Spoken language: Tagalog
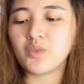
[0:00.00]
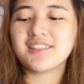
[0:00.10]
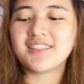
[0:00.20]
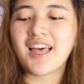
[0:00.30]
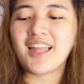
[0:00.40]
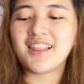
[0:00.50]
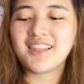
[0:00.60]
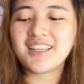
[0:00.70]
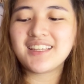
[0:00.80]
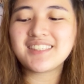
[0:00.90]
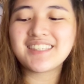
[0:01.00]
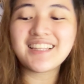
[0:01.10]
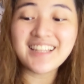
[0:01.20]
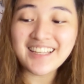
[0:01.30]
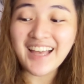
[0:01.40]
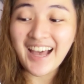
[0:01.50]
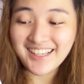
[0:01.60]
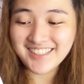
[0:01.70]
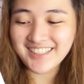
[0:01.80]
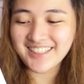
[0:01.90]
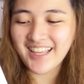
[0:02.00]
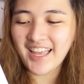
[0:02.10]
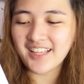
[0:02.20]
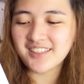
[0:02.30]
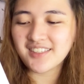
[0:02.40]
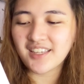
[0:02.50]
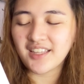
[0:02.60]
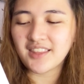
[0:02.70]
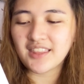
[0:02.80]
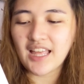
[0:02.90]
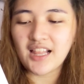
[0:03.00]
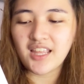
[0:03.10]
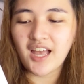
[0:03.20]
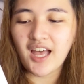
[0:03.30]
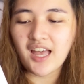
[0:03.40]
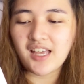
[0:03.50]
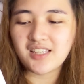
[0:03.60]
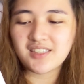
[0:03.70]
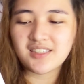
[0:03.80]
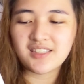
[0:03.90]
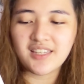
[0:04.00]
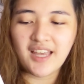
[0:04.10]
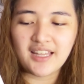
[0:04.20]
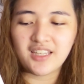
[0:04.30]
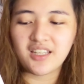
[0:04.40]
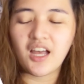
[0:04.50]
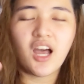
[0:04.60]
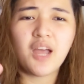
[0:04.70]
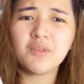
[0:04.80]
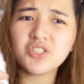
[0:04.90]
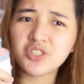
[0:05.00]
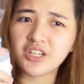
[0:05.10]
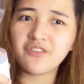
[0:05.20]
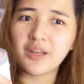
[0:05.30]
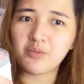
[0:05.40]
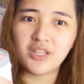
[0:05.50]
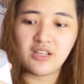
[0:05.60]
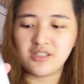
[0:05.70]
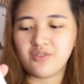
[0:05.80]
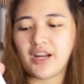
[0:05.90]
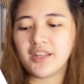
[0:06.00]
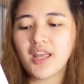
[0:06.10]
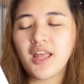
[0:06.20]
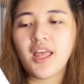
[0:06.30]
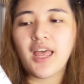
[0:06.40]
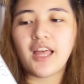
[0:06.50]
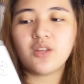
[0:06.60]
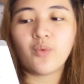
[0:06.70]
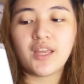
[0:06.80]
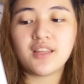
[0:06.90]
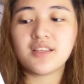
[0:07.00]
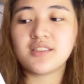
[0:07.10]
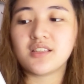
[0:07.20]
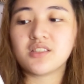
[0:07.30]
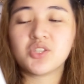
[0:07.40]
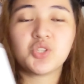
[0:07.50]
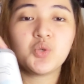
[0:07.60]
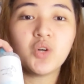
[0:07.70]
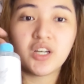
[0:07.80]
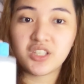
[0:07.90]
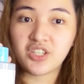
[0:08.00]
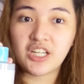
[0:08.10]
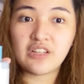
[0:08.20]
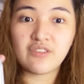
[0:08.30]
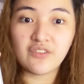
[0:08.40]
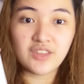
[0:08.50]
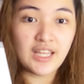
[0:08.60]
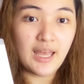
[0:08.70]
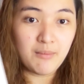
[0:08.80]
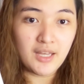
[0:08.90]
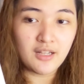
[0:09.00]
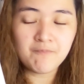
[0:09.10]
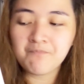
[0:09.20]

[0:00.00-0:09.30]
with salicylic acid and Centella asiatica. I'm not sure if I pronounced it right. Anyway, this is 250 ml.